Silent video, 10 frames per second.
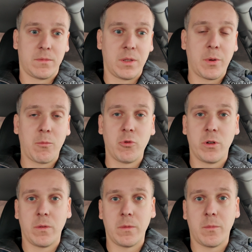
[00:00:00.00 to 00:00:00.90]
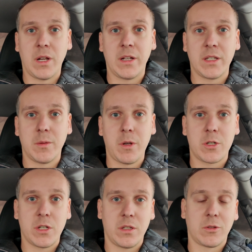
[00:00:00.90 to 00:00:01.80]
напрямую маленькое
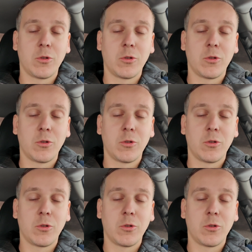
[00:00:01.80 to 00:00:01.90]
напряжение,